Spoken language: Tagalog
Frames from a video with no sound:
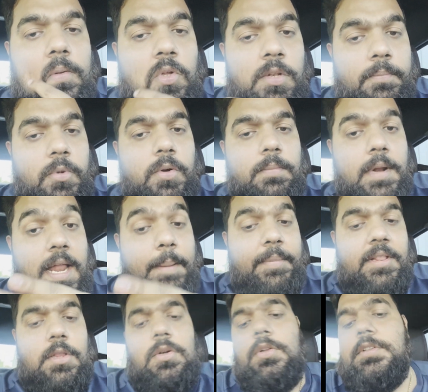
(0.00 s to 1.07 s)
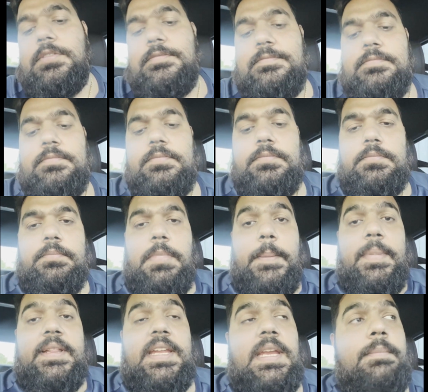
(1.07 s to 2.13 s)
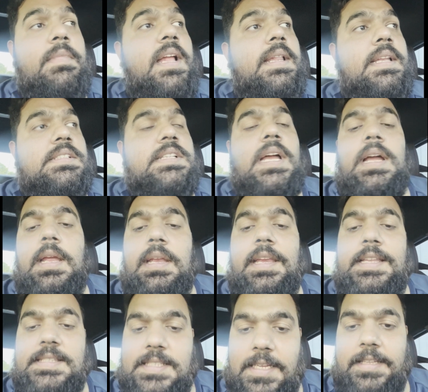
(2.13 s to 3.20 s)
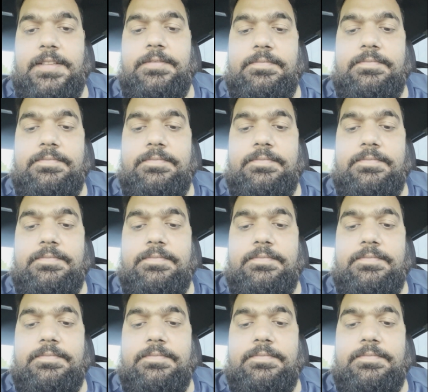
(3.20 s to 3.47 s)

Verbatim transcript: Doon po, malapit doon. Papatikim natin sa aking pinsan.